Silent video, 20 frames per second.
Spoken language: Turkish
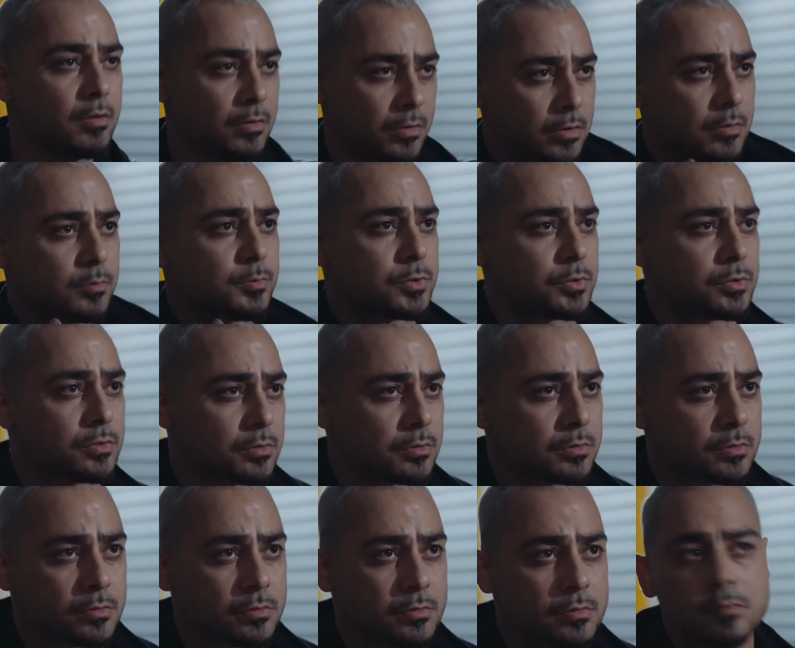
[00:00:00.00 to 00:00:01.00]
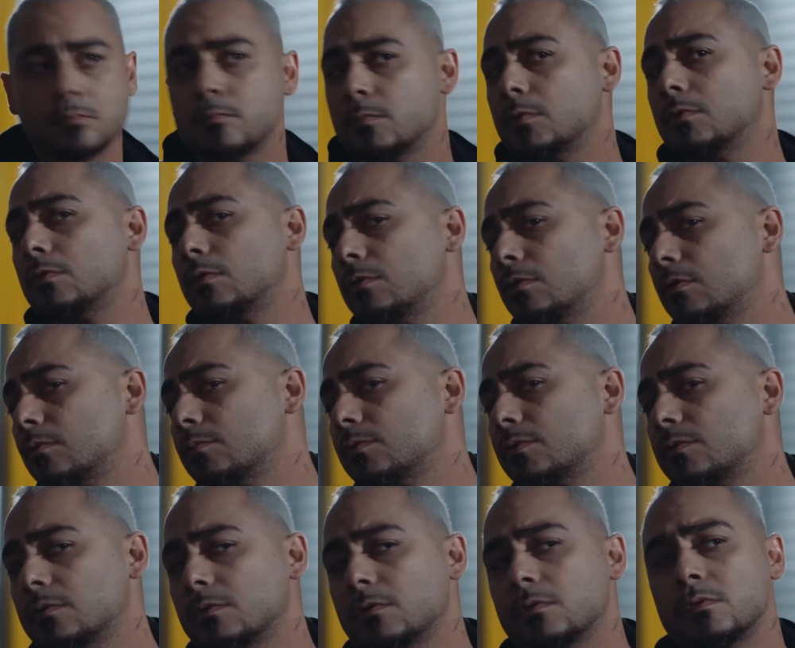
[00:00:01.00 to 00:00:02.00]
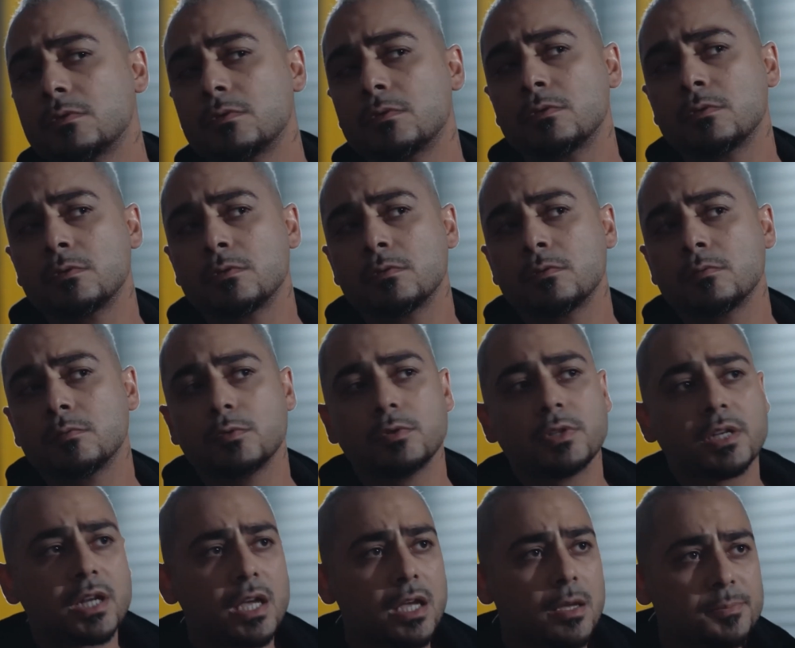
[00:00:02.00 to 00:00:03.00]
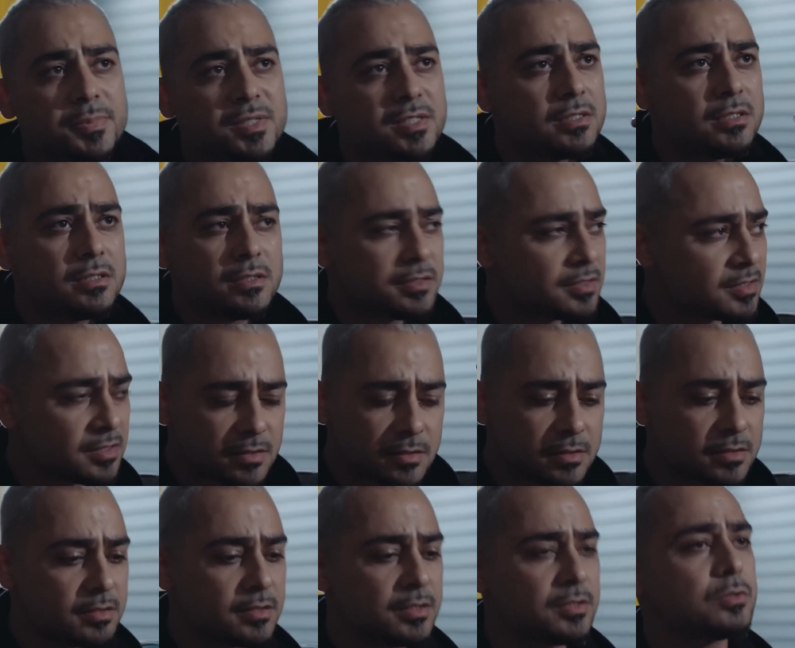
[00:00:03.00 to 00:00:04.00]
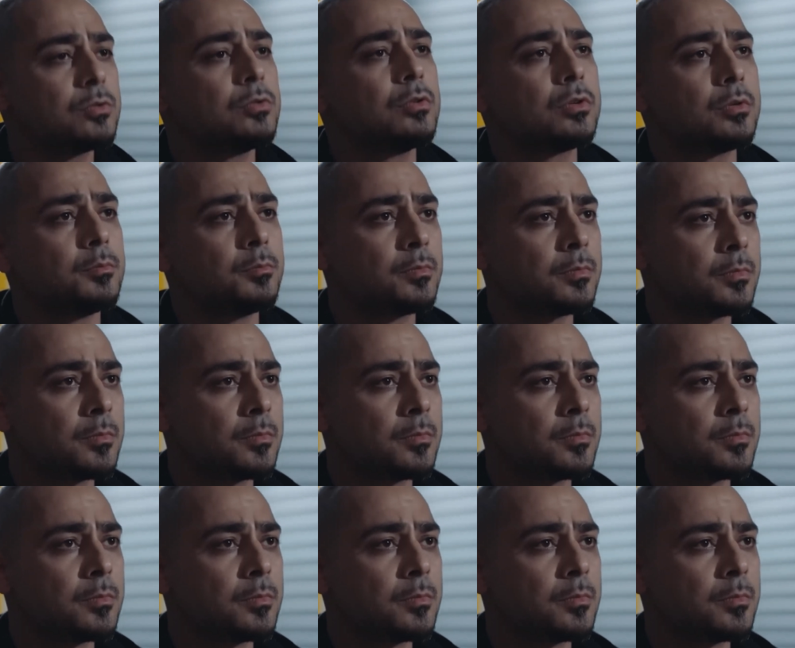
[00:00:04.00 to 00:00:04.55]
Görüyor musun? Bunu görüyor musun? Bunları hep silsin istiyorum.